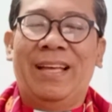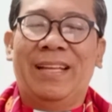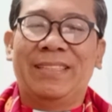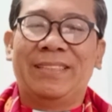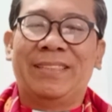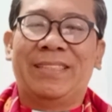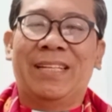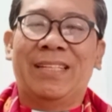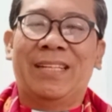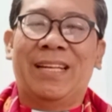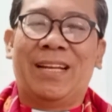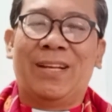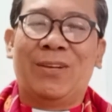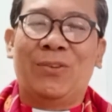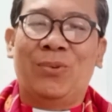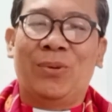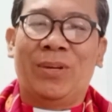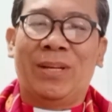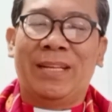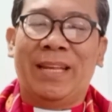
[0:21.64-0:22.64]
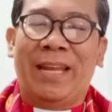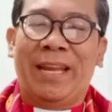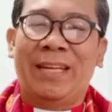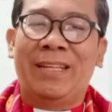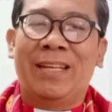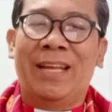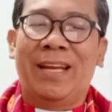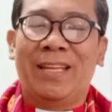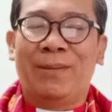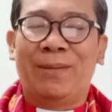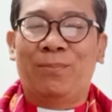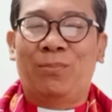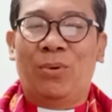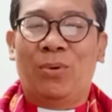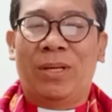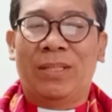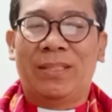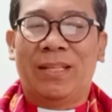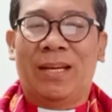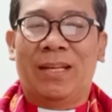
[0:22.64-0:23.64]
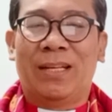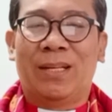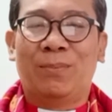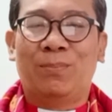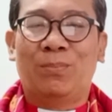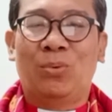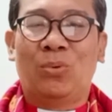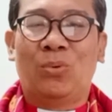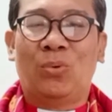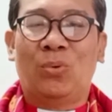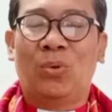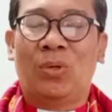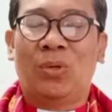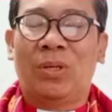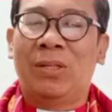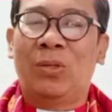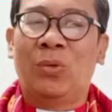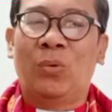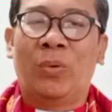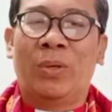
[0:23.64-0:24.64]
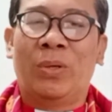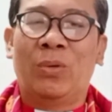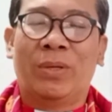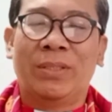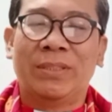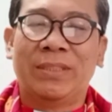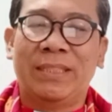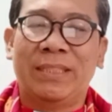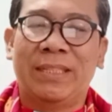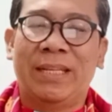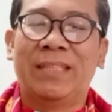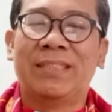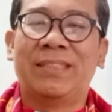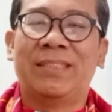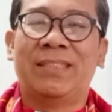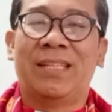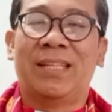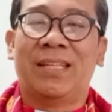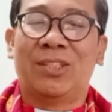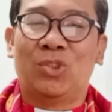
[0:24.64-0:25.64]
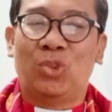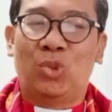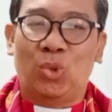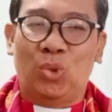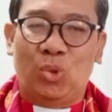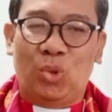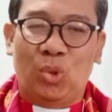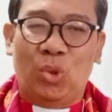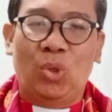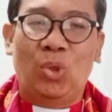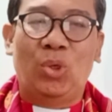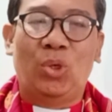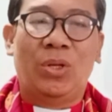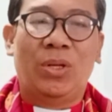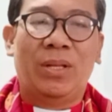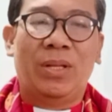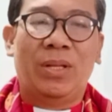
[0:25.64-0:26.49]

Jana renungan enda ibuat arah buku renungan wasiat si judul